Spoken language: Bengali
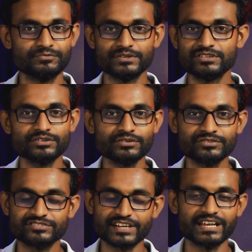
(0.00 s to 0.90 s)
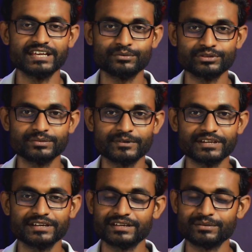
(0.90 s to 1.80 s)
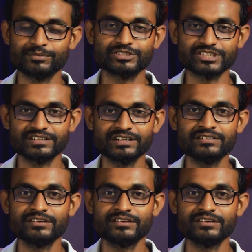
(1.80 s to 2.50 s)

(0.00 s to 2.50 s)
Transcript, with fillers: ভিডিও চাইলেই করতে পারে এবং সেটা